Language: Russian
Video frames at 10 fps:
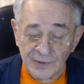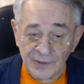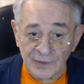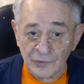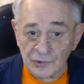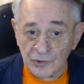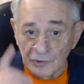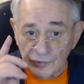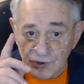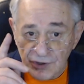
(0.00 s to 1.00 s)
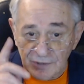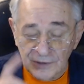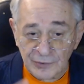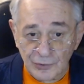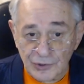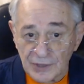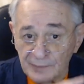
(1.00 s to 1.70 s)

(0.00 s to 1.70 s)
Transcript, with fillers: И вот ключ – это точка